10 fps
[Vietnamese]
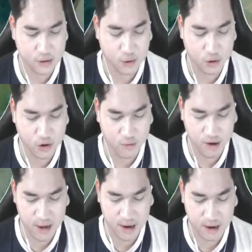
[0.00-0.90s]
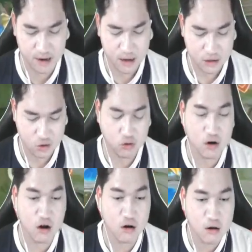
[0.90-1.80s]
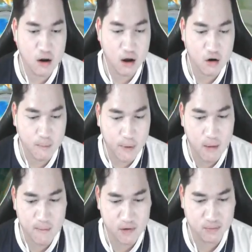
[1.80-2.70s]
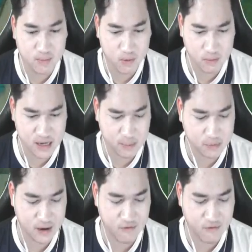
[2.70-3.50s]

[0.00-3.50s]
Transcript: xôi nhom với nha chui tụi nó đón nó không bom rom rom chặt chặt